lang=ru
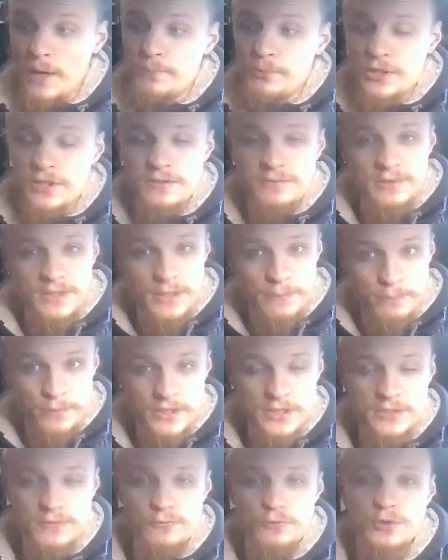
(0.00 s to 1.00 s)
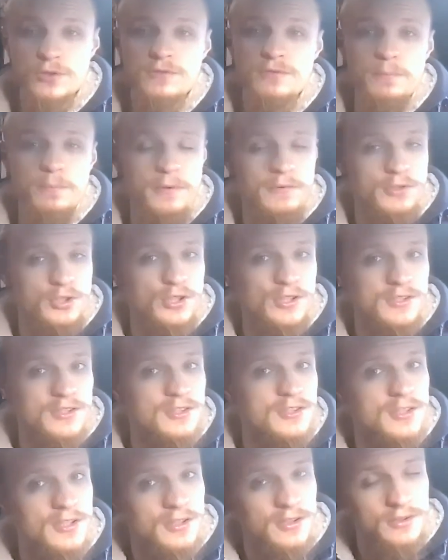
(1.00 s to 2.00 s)
общественное производство,
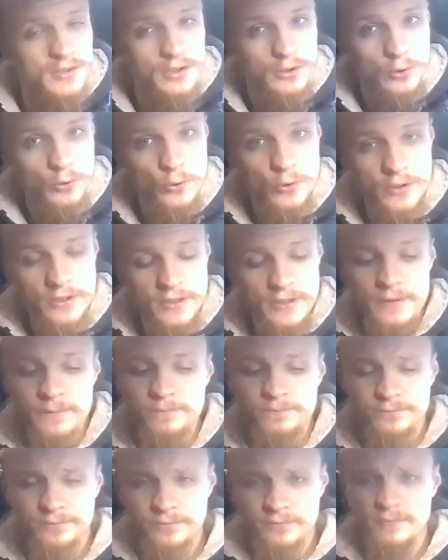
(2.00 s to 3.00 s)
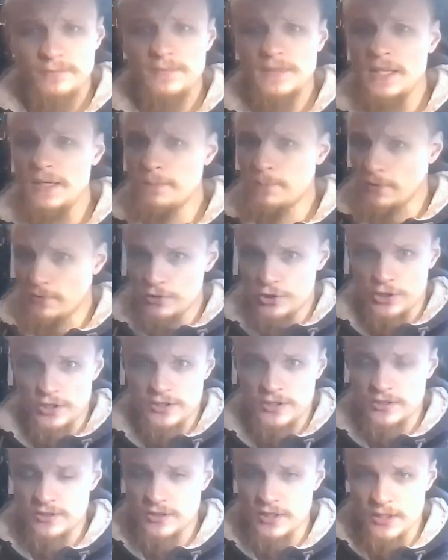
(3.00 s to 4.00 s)
повышаться технологии,
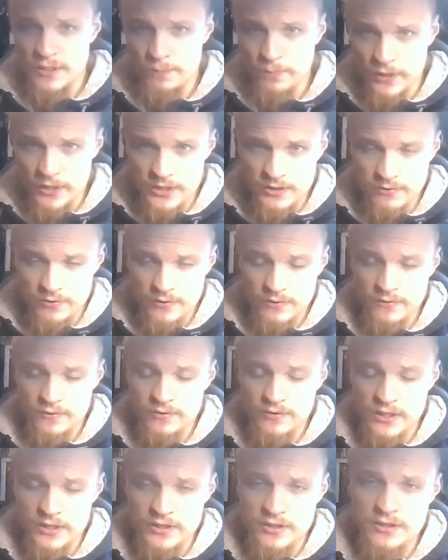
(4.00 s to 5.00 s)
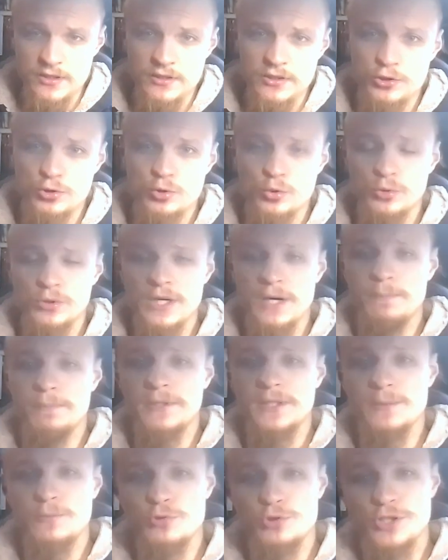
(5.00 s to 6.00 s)
повышаться, кстати, производительность труда,
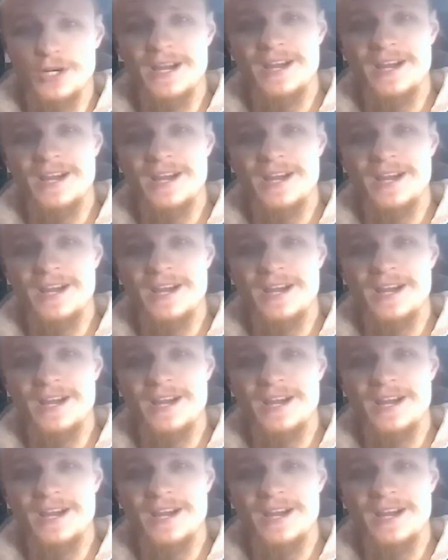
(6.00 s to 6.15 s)
потому